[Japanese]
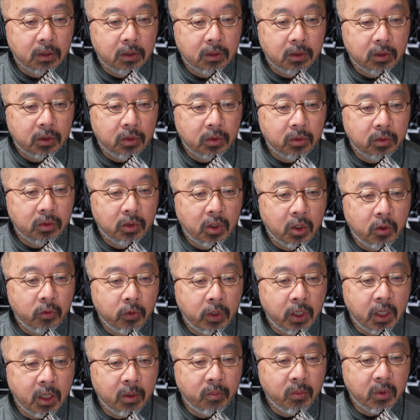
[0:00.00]
To know
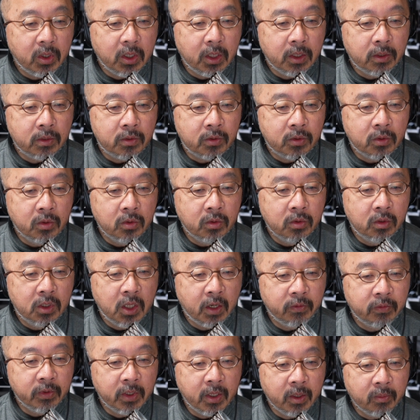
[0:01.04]
him is to
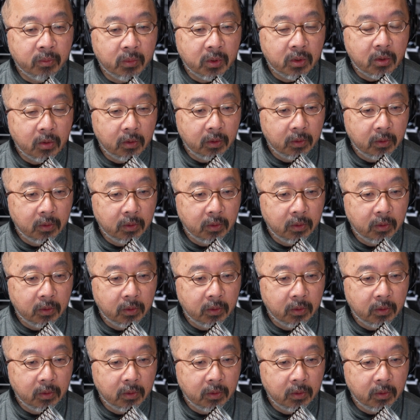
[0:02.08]
love him」